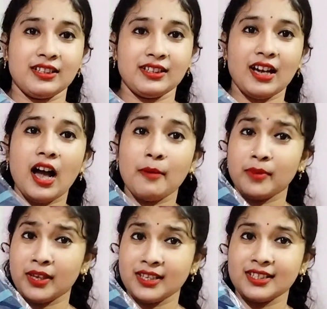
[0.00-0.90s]
হাফ
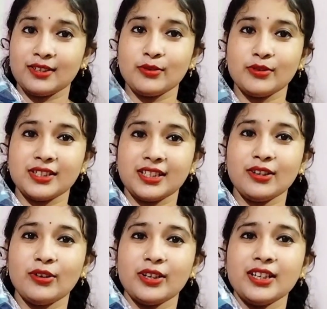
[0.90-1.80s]
গেঞ্জিগুলো যেটা
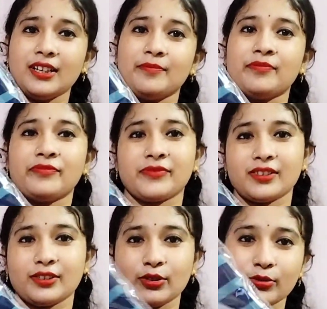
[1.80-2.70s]
হয় না
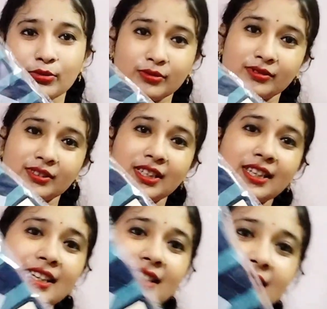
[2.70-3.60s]
তো সেই
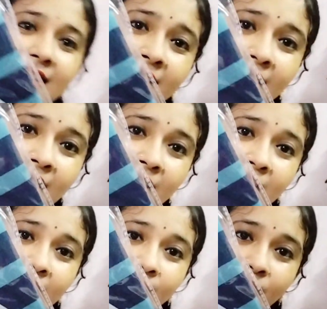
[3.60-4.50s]
গেঞ্জি
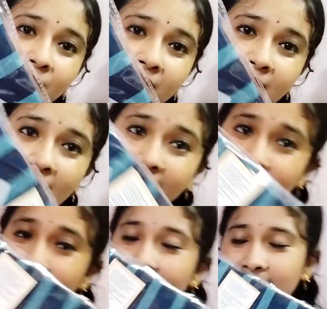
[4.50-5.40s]
কার্টেন
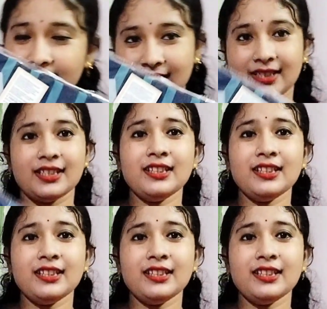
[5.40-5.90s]
থেকে নিয়েছে